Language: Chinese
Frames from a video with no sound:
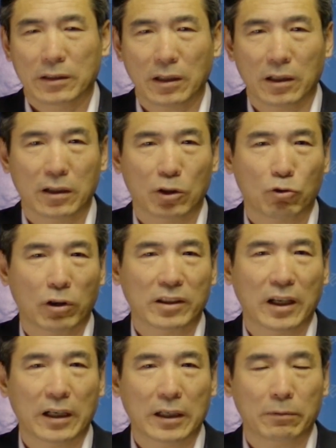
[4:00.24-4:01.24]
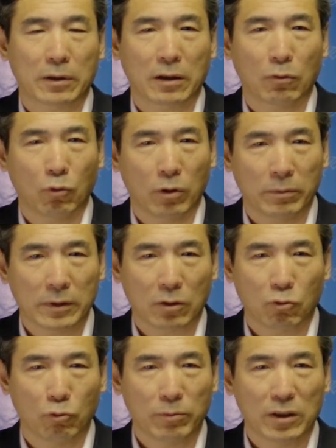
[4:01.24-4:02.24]
这样一个状态里边呢，我们的
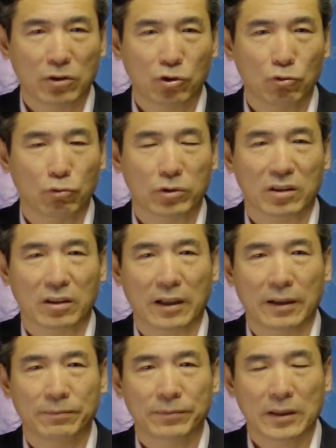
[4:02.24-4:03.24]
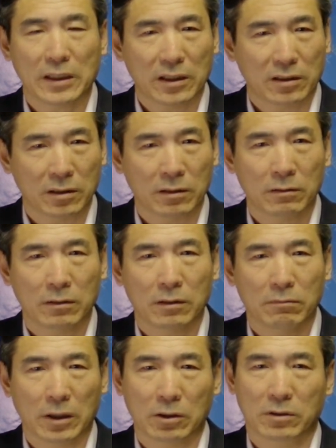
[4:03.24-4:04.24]
公民素质啊一直
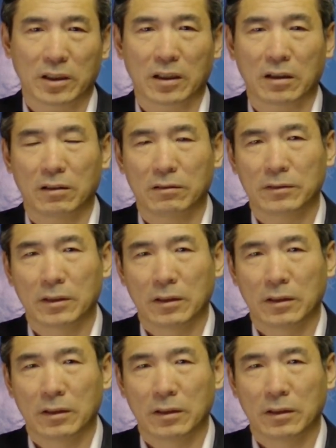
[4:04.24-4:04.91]
没有提高。